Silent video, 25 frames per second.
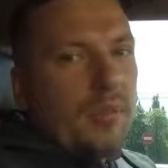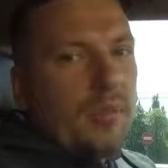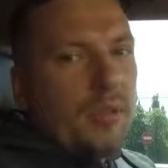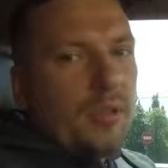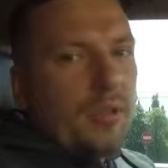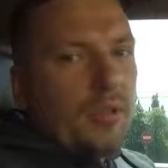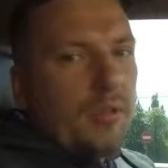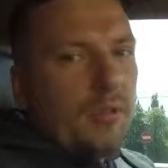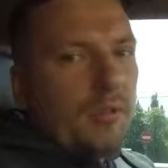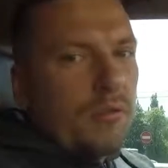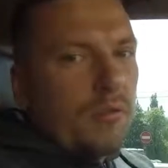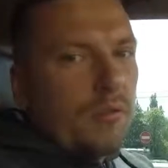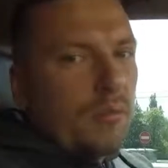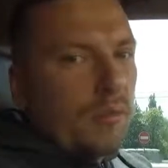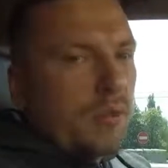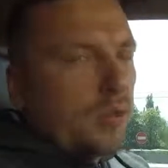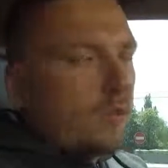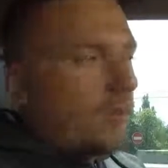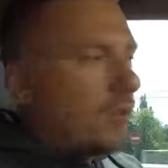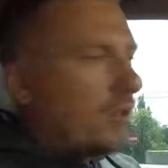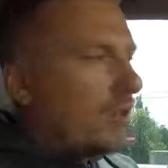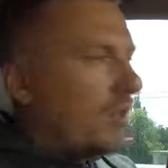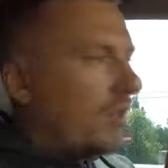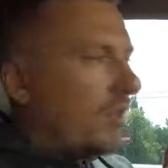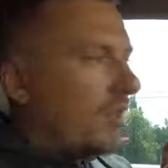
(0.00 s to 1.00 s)
мелочевку,
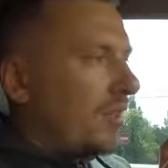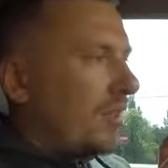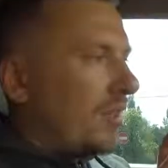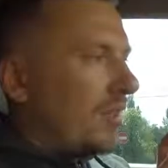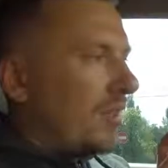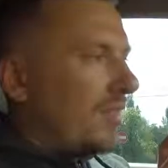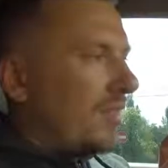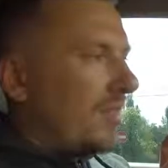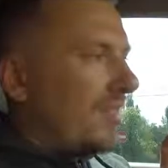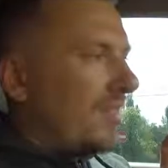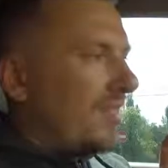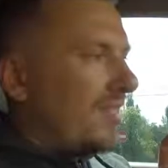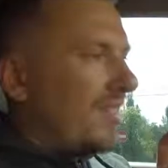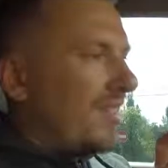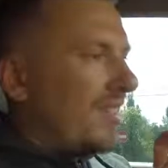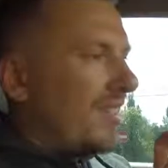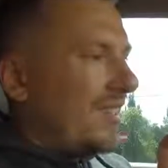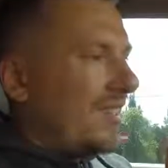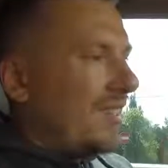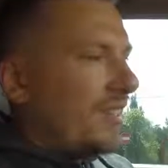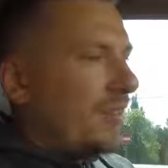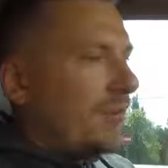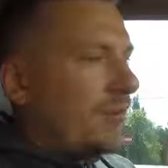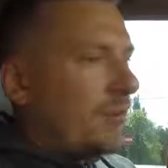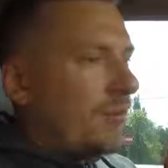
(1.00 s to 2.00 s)
потому что из
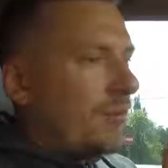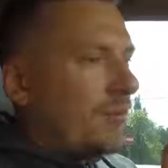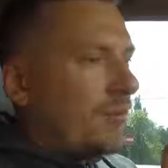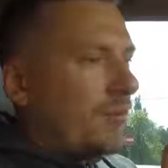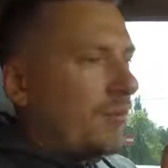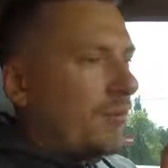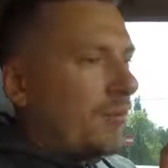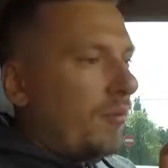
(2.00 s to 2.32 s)
этих вот